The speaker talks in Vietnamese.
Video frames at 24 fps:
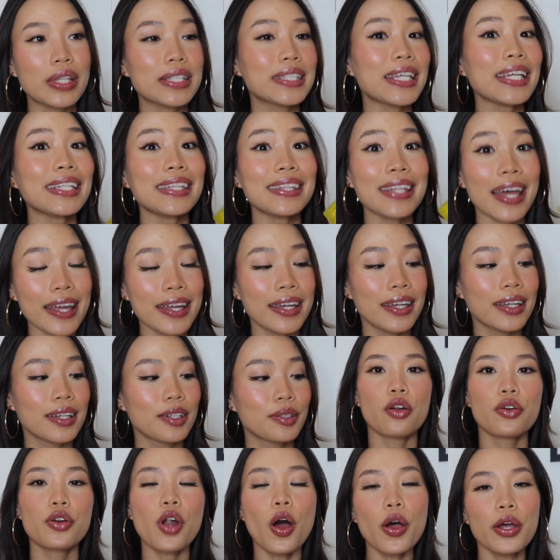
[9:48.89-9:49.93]
sách tay
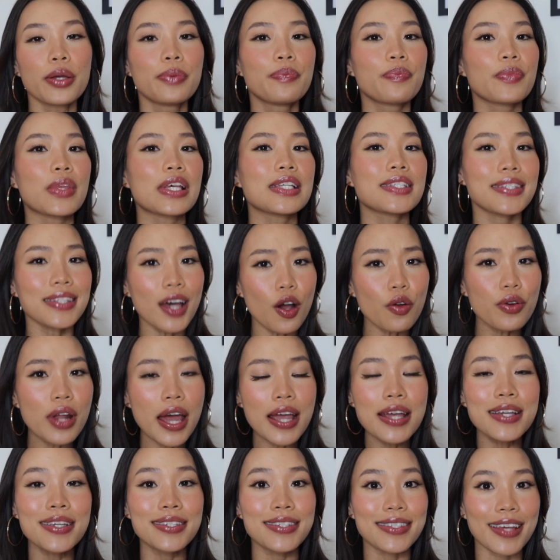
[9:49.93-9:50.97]
rồi sau
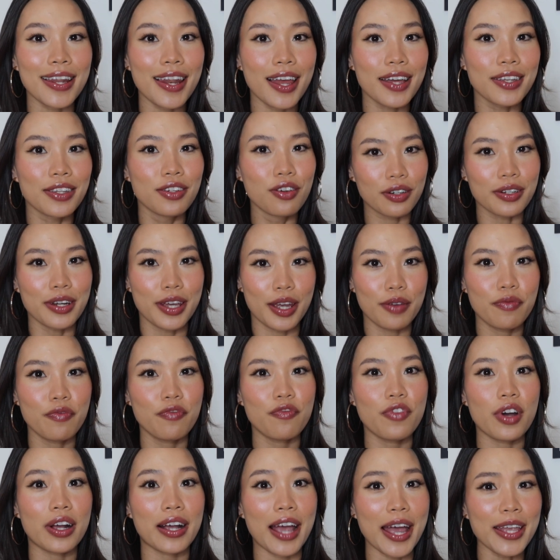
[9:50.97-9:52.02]
đây sẽ là nhược điểm
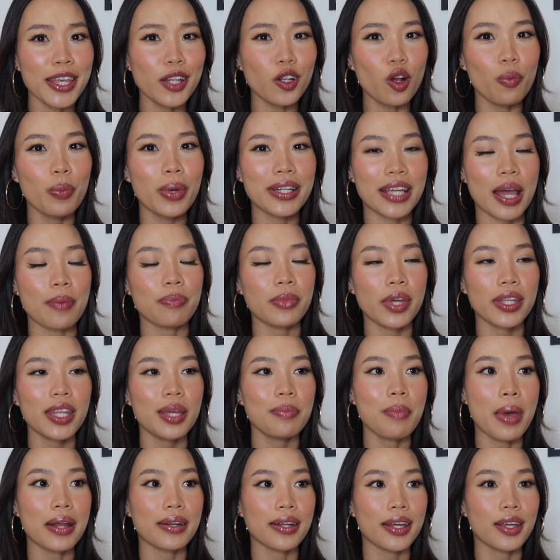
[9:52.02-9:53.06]
và cá nhân của mình cảm thấy thì
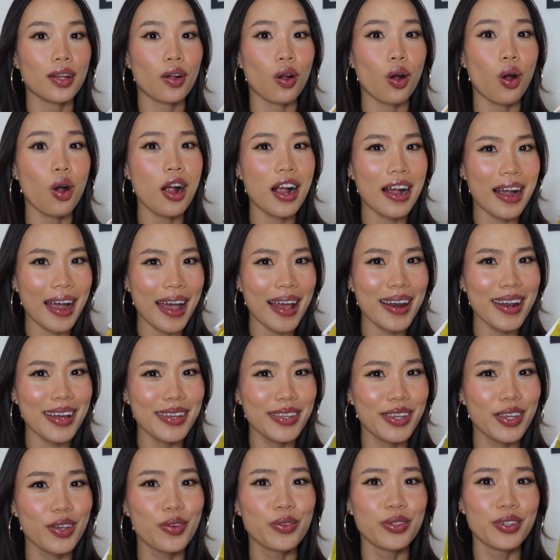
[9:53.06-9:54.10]
bạn này có khá là
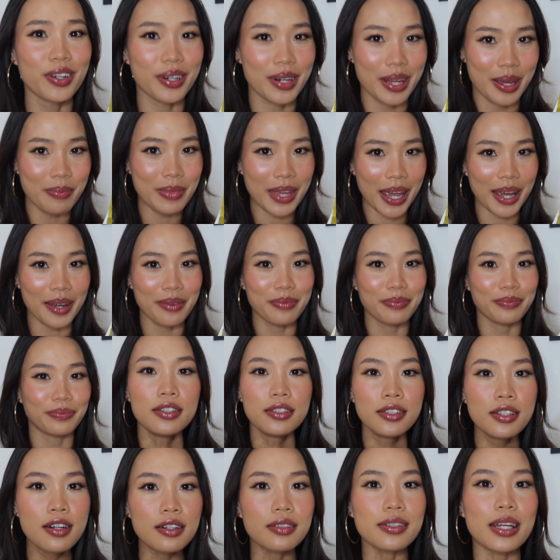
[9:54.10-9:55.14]
nhiều nhược điểm nha
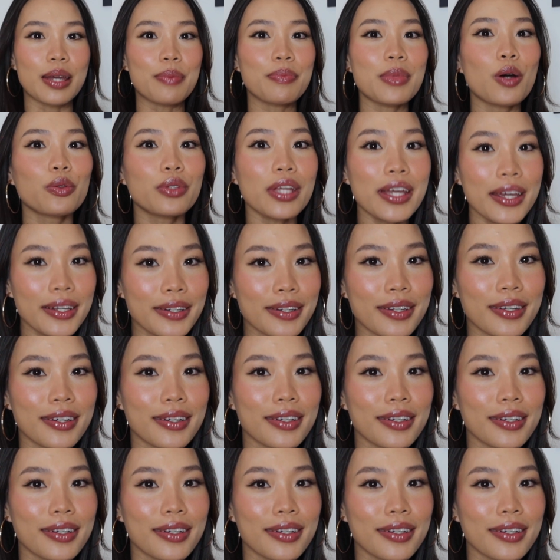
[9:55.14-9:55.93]
nhược điểm đầu tiên